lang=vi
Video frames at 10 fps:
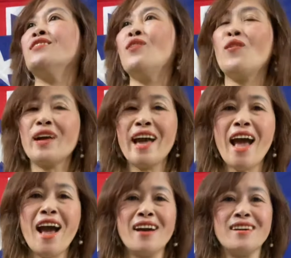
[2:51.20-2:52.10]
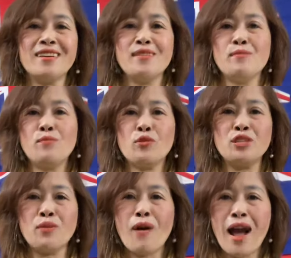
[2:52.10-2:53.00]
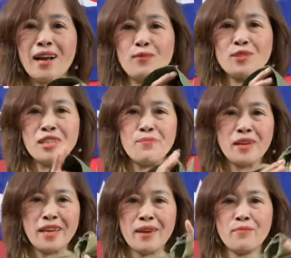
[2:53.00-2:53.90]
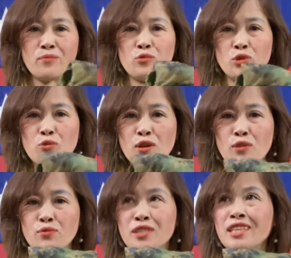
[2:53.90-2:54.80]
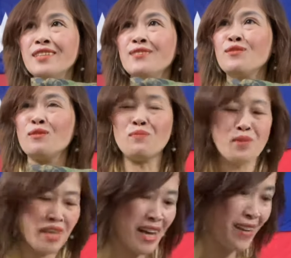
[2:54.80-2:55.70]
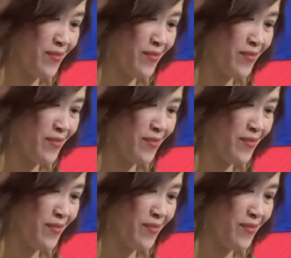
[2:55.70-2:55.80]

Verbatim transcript: ok ha 1 triệu 3 cộng ship nha anh em Thủy quân lục chiến chuẩn Mỹ ạ